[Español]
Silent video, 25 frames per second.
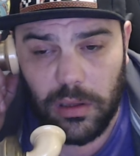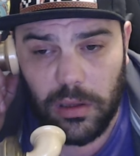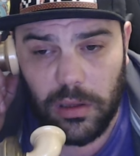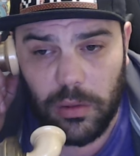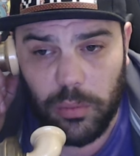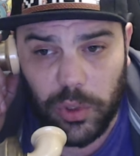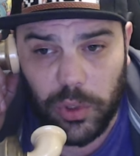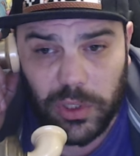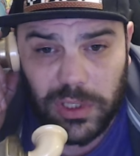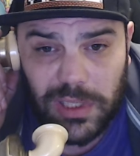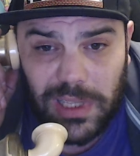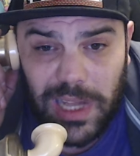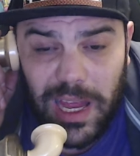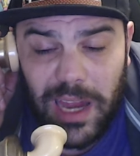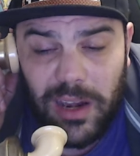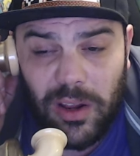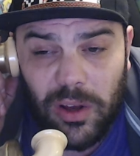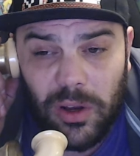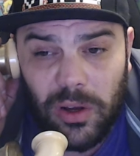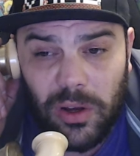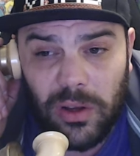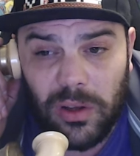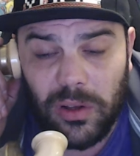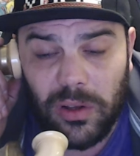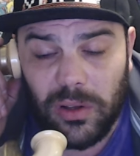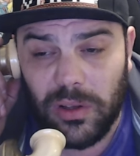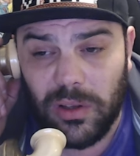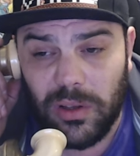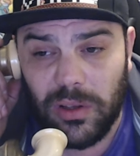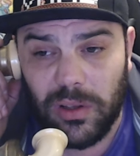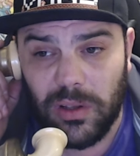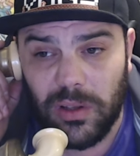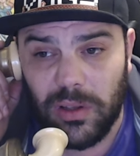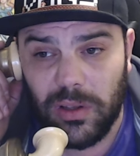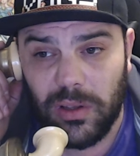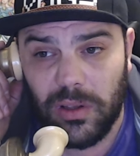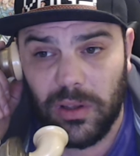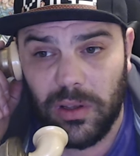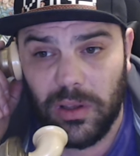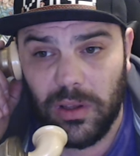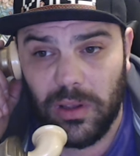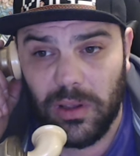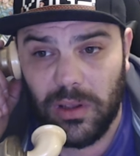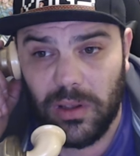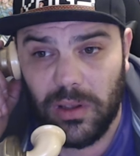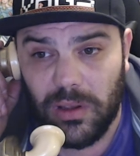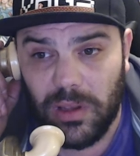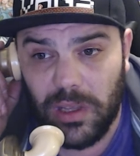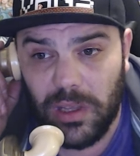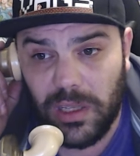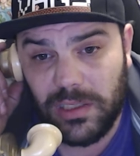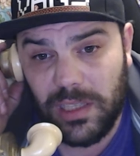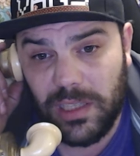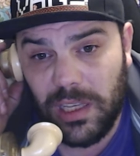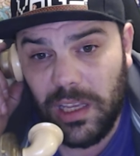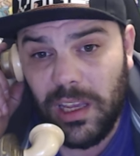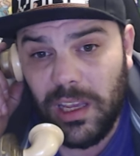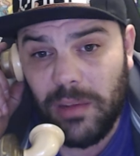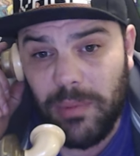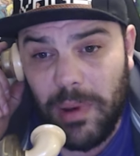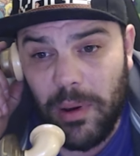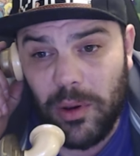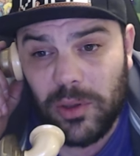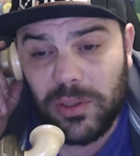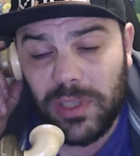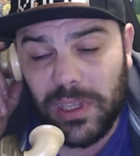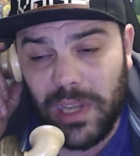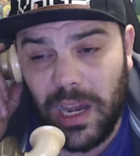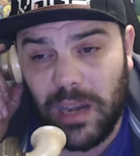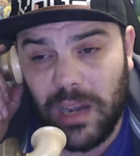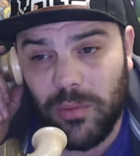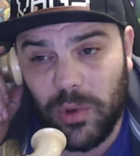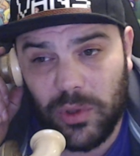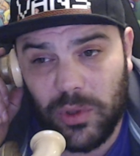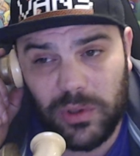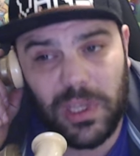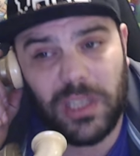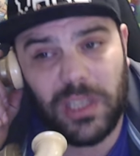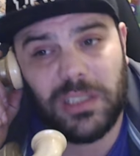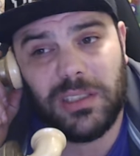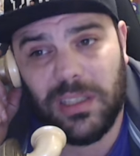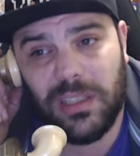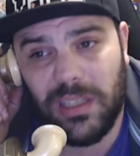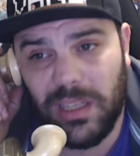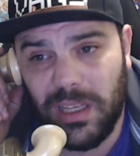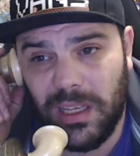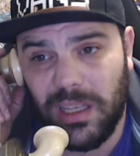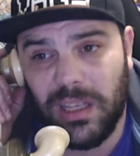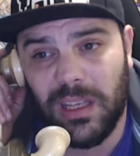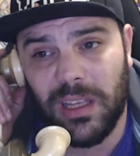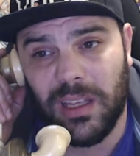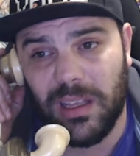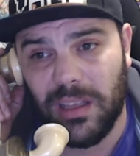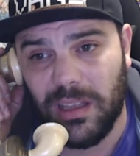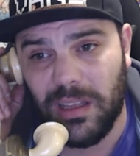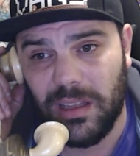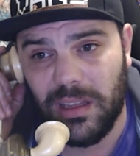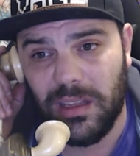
Pues claro, y sí, vamos a ir al monte, sí.